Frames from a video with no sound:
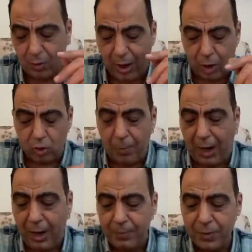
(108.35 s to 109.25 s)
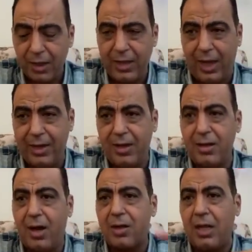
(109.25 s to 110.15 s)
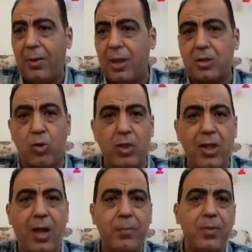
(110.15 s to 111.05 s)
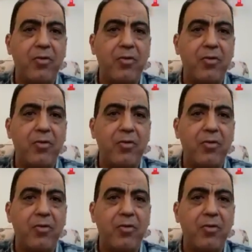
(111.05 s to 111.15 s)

وائل جمعه يعني النهارده عمل توضيح